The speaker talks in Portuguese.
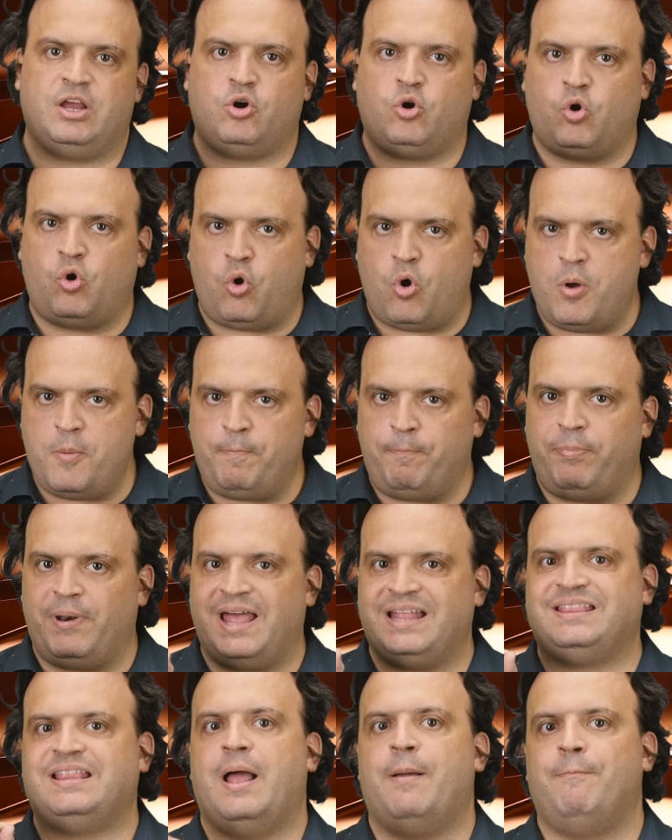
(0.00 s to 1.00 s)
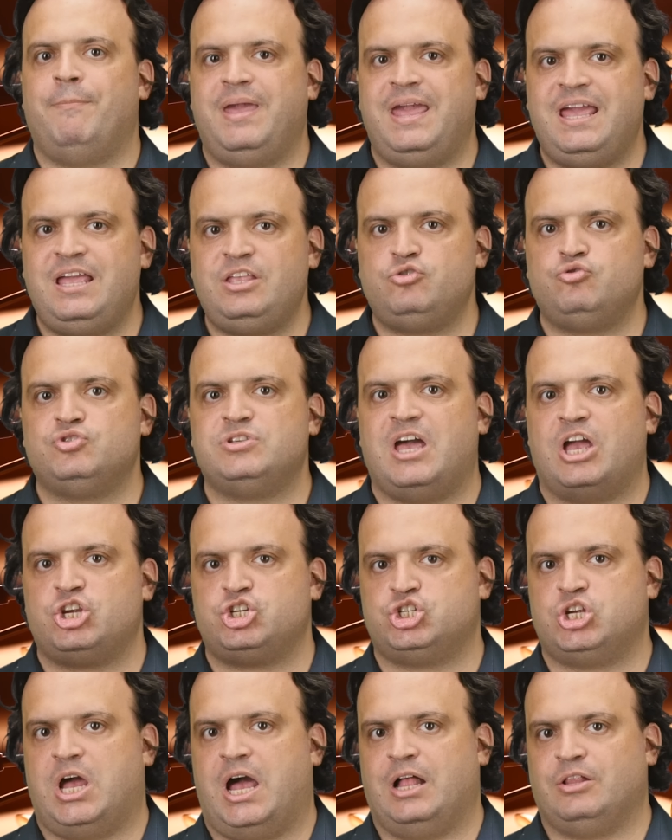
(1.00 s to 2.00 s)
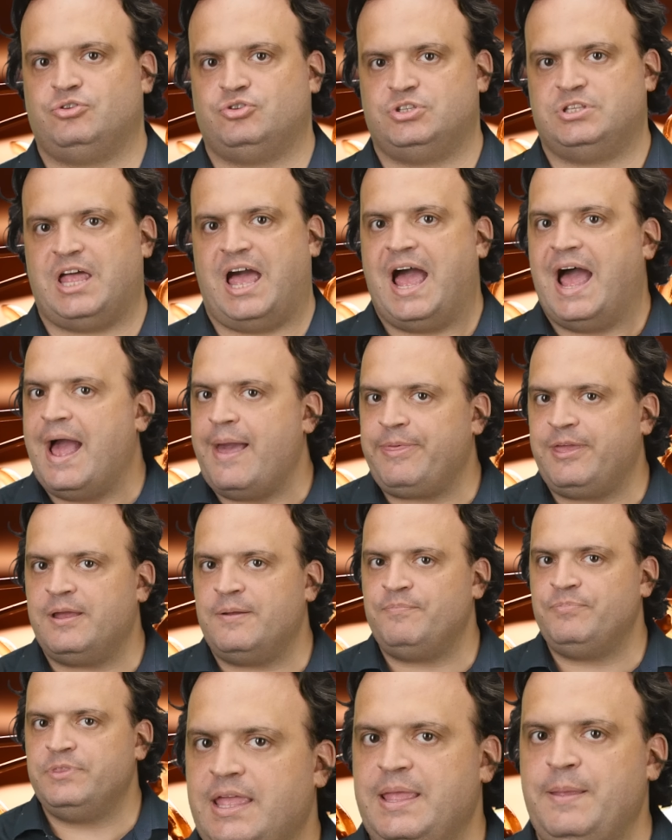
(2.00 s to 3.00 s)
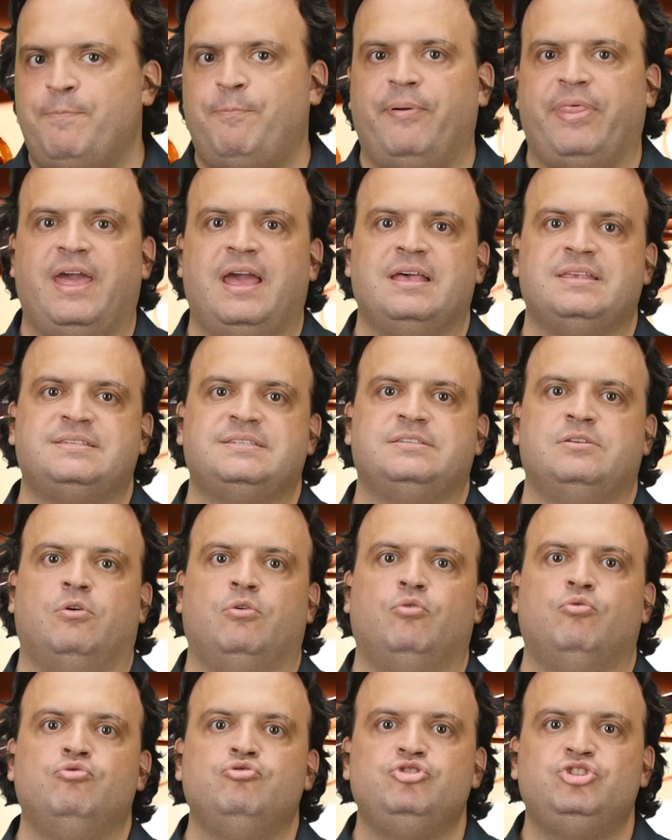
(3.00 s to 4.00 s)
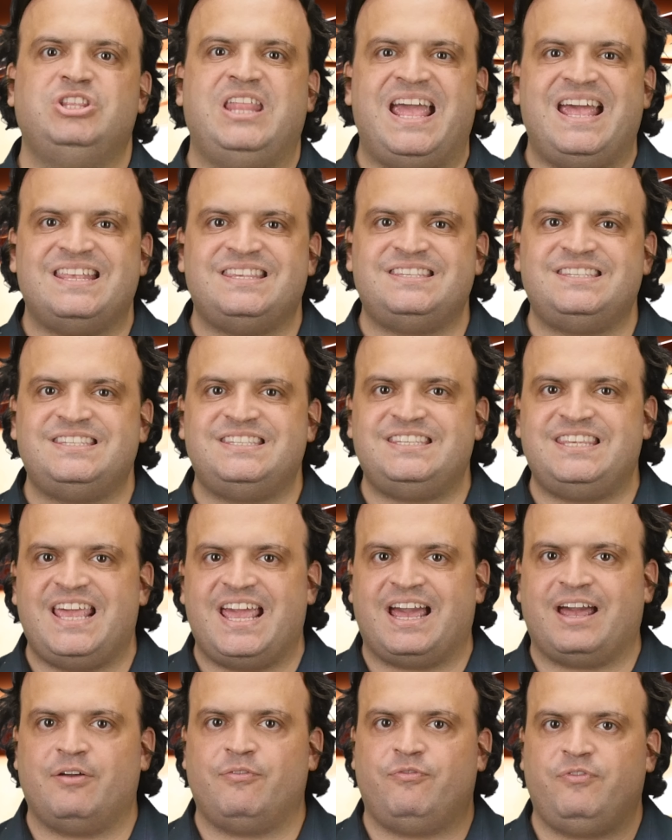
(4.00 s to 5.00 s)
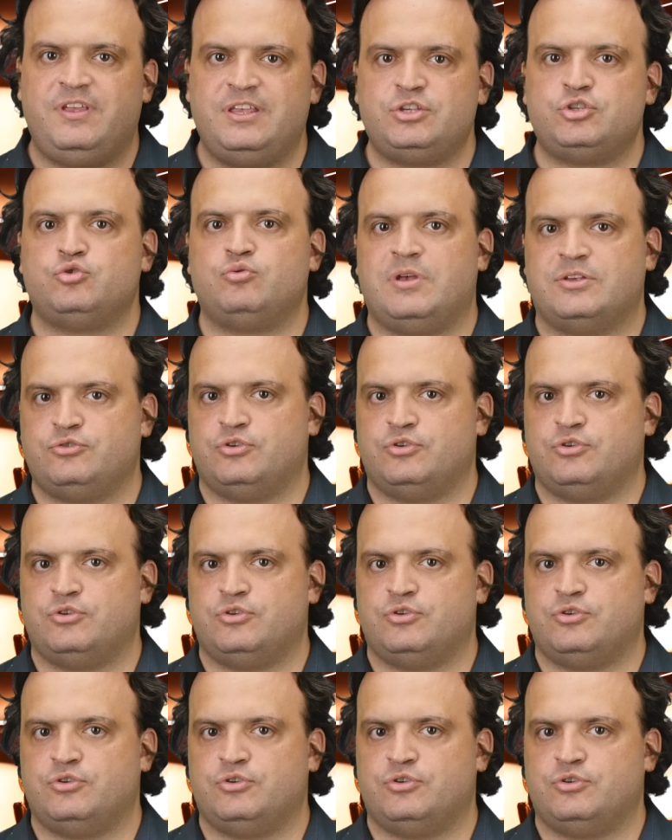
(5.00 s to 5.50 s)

completamente os achados da área e prestam um desserviço à